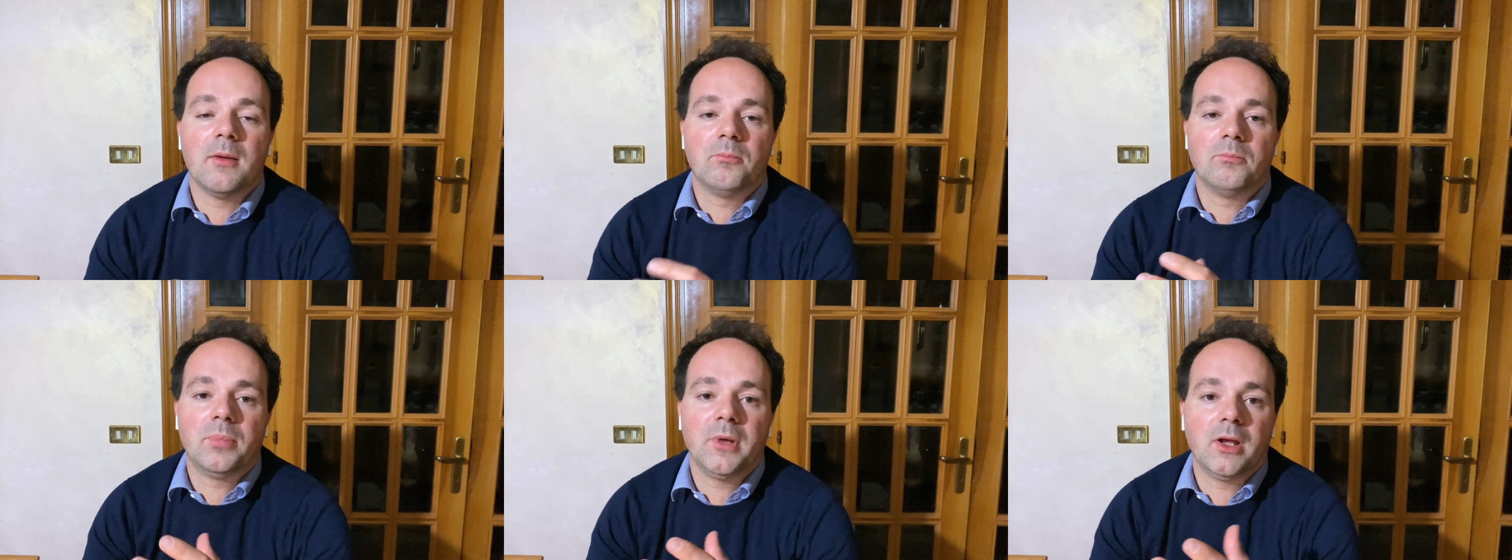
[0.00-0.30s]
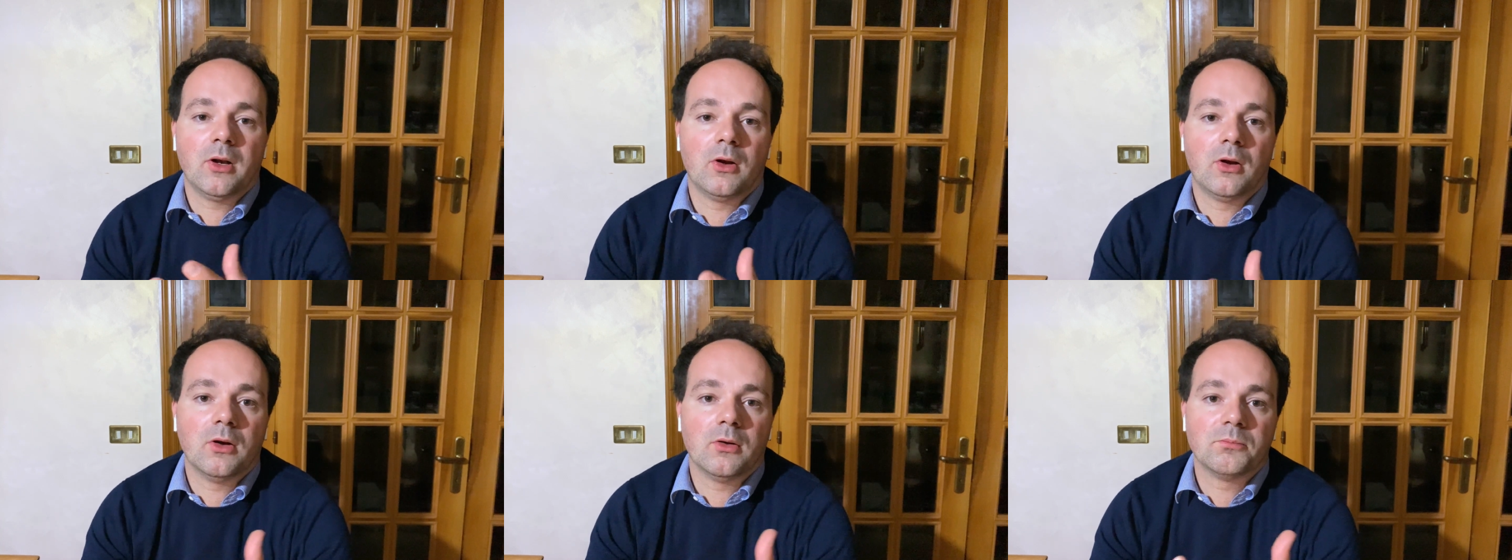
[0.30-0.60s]

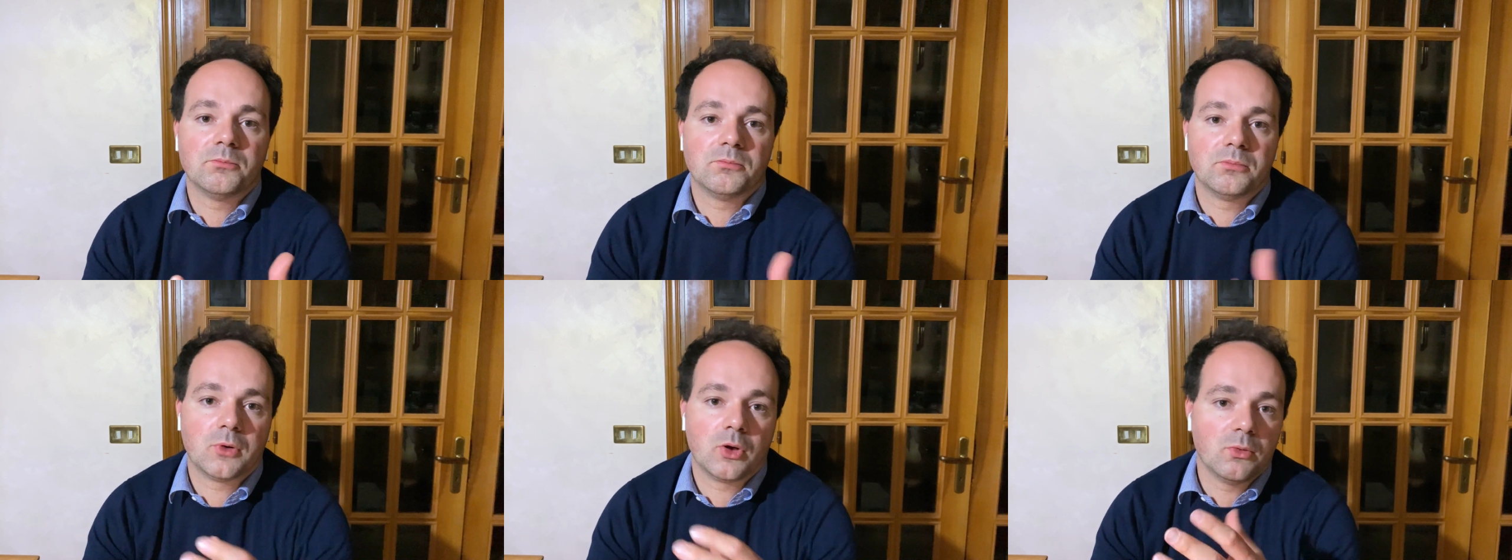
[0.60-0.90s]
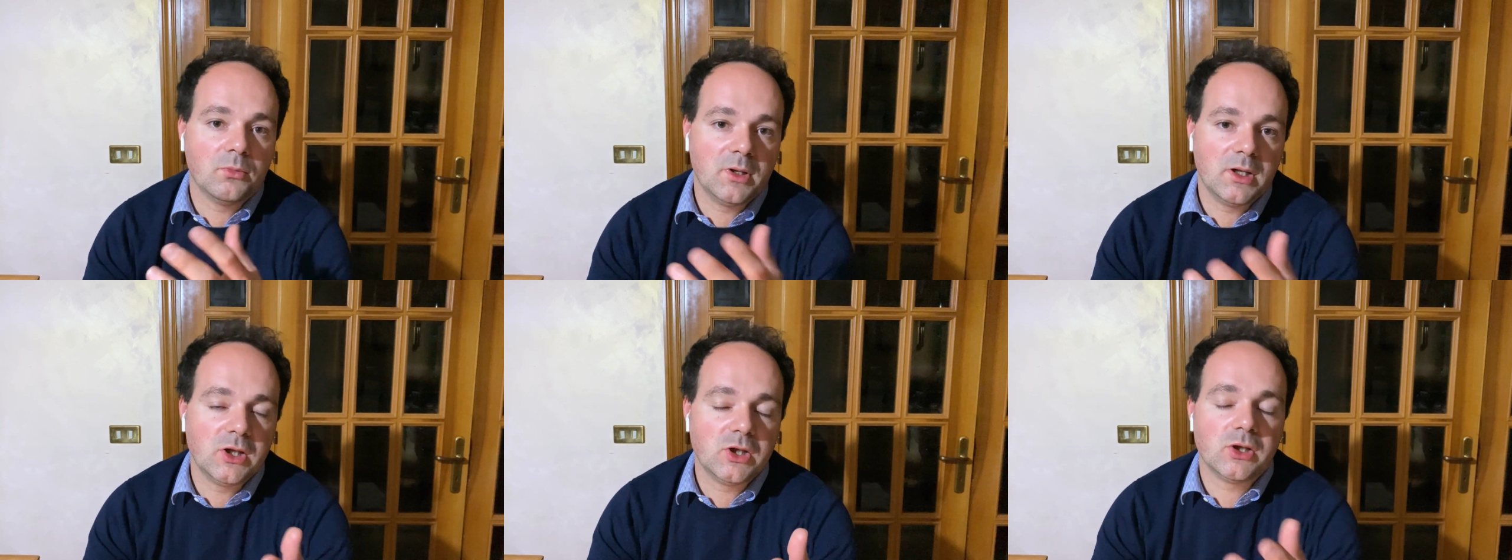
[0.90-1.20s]
però
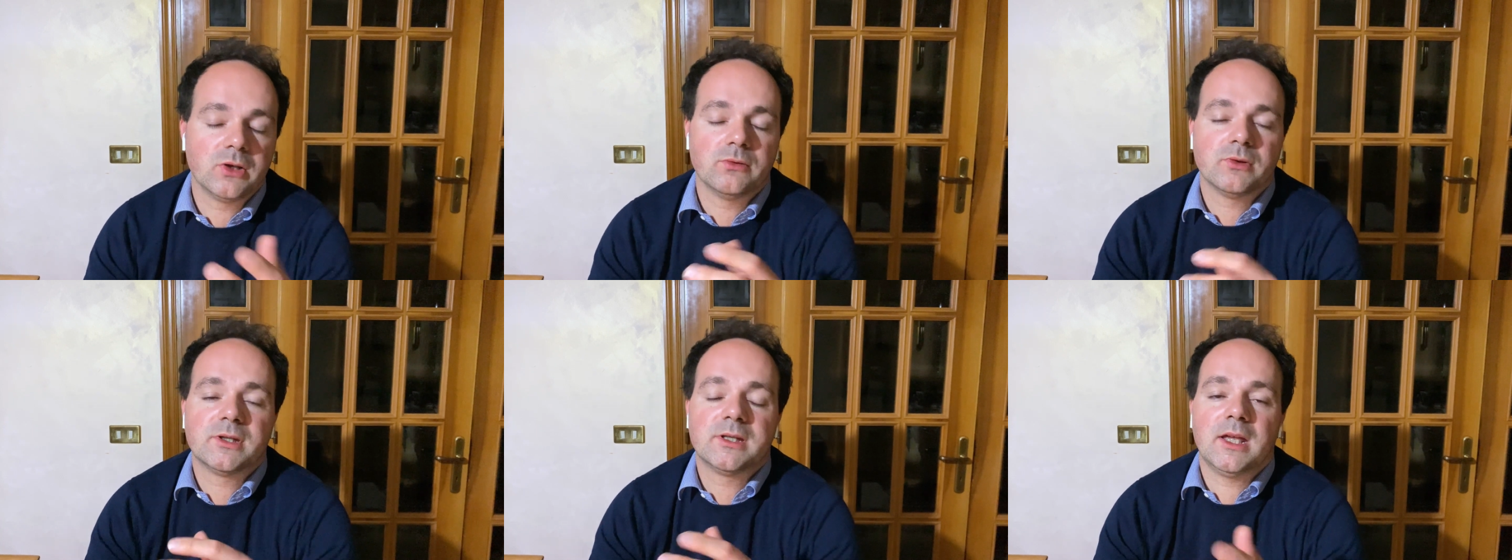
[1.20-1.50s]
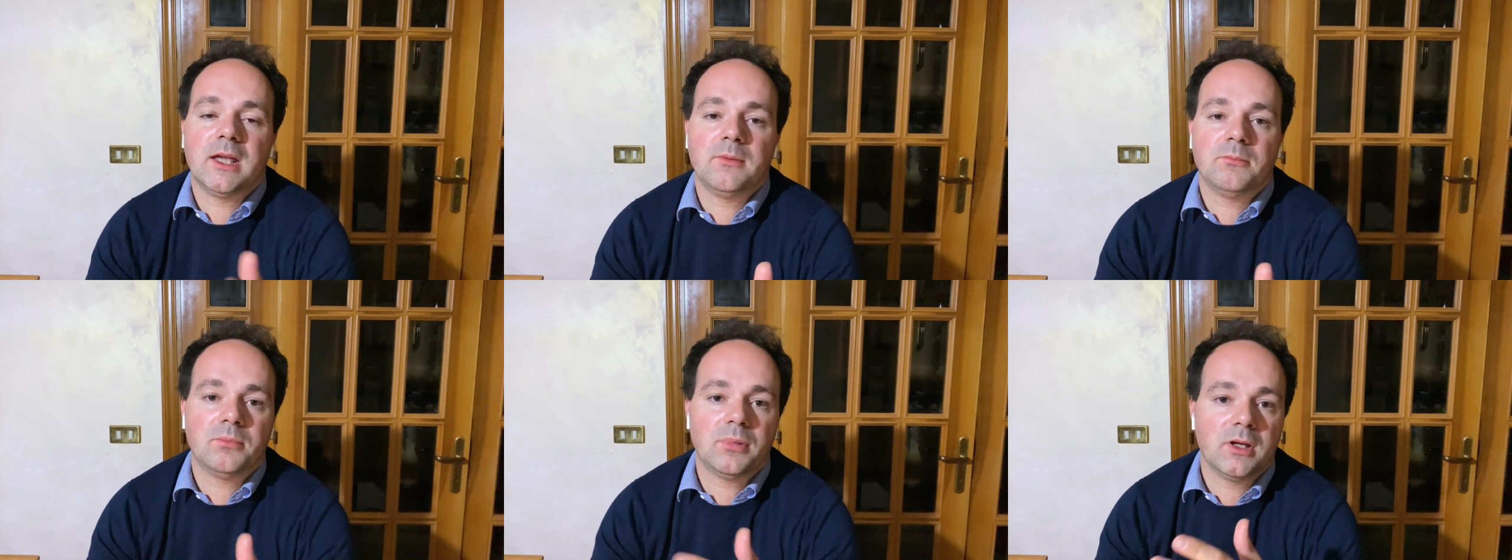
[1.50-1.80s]
come dicevo
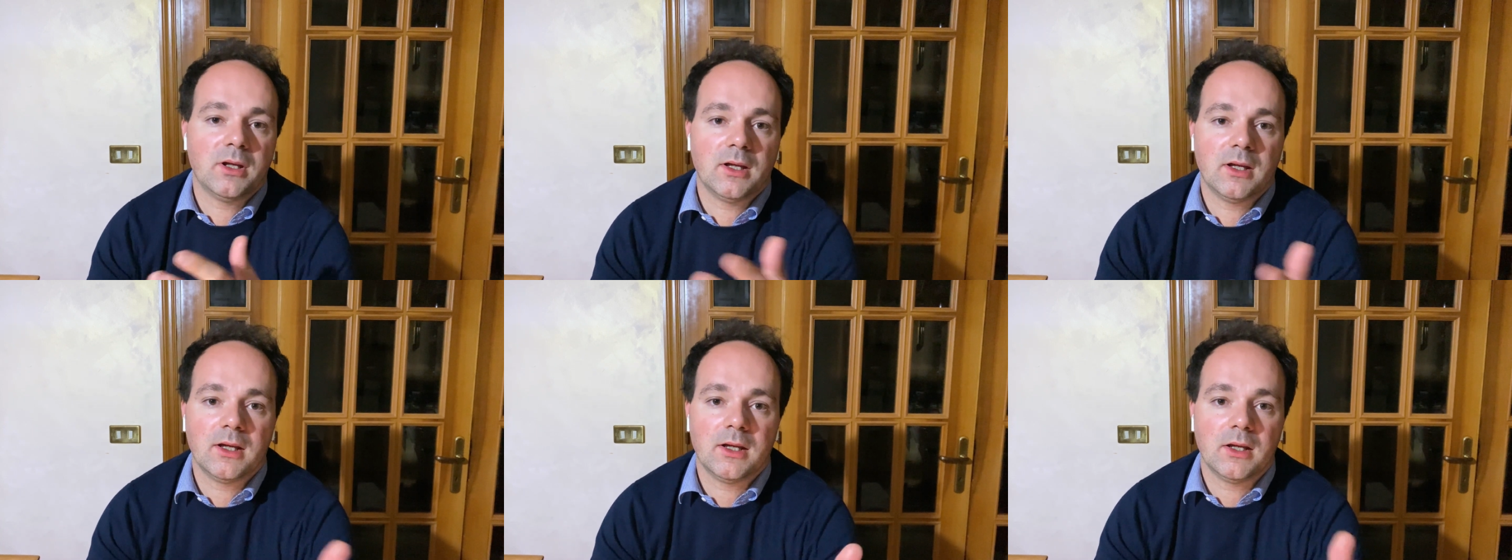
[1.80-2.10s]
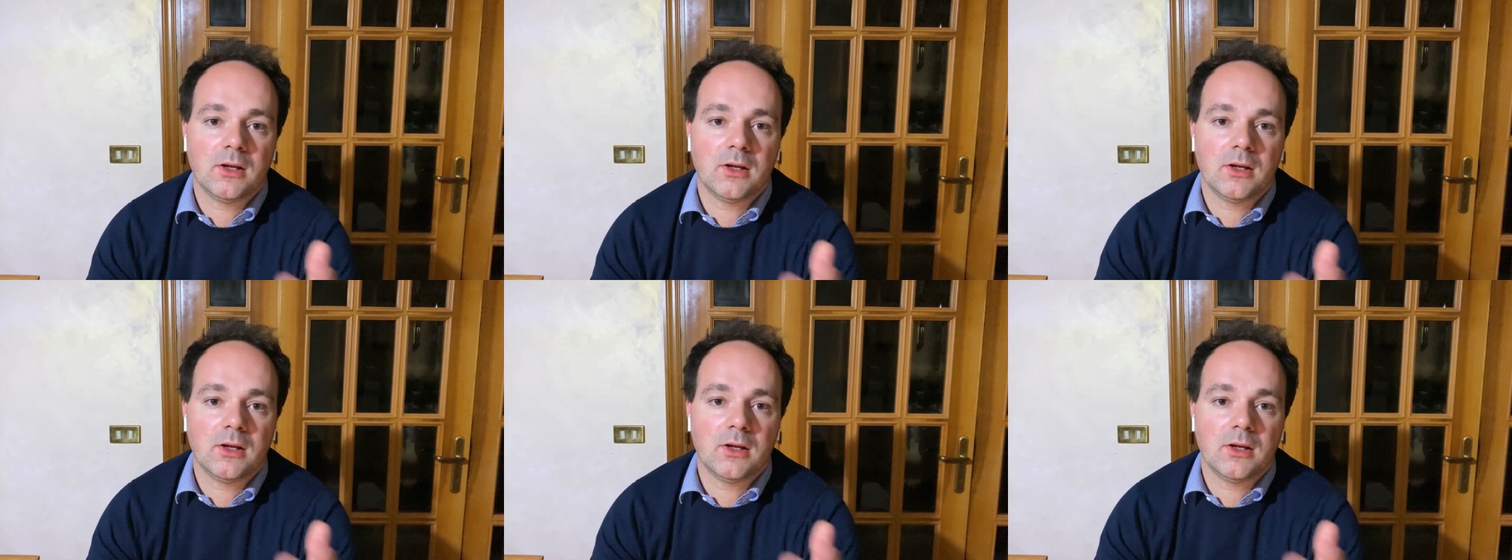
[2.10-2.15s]
sempre,